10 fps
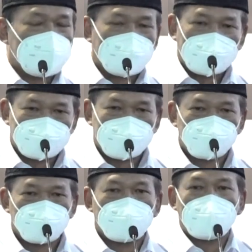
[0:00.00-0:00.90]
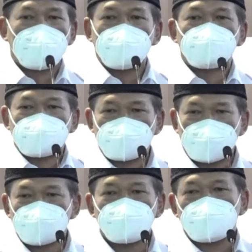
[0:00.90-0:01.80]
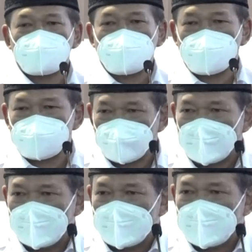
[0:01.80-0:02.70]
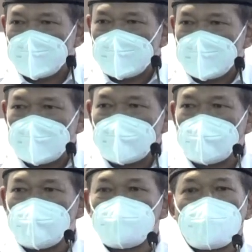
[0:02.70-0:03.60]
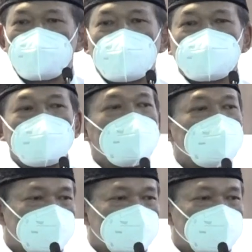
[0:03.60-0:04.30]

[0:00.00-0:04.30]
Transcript: saya kasih 10 kali Basnas Award beliau. Karena luar biasanya